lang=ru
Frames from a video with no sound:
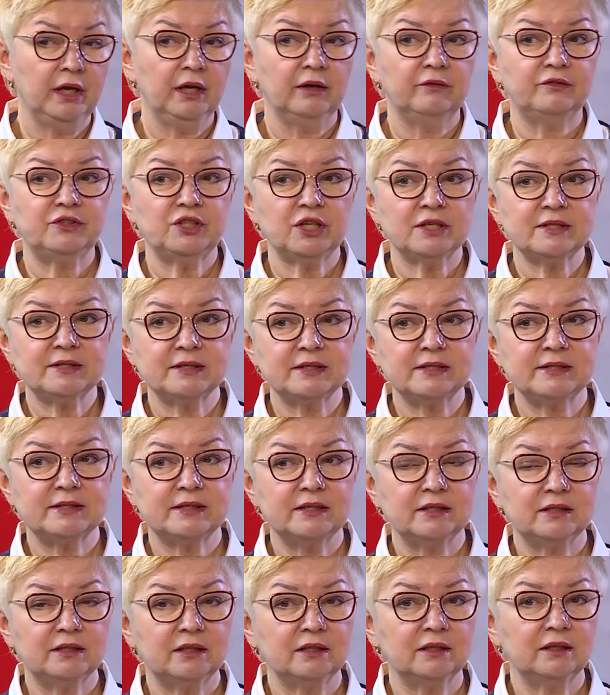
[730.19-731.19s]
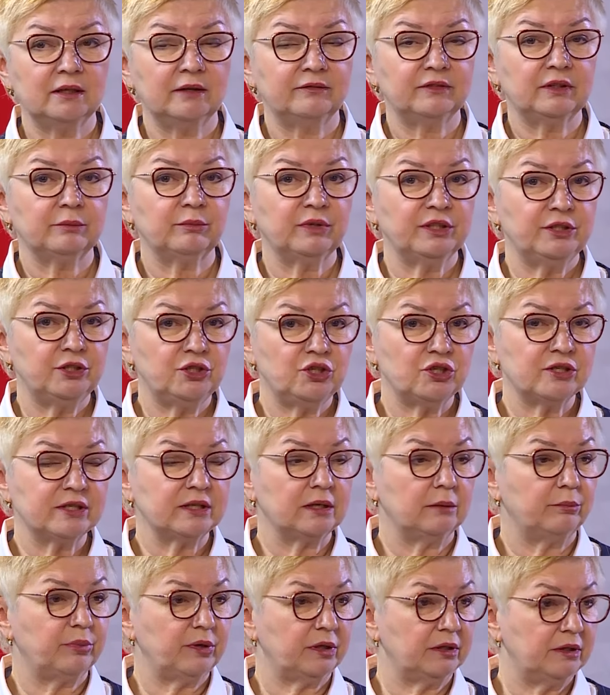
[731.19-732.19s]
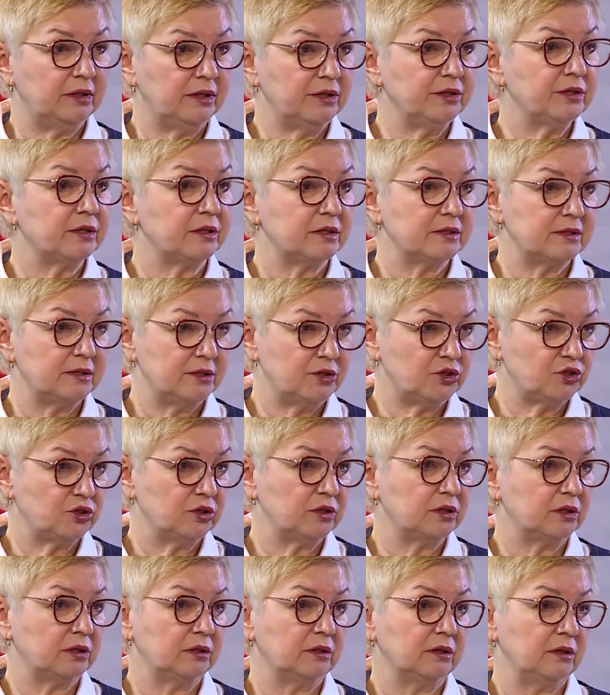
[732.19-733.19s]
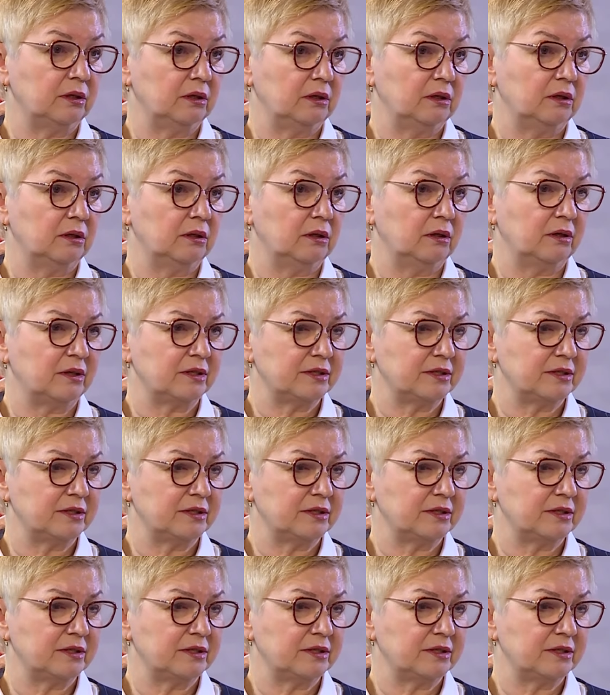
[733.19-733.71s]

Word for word: В частности, это автоматическое продление различных э,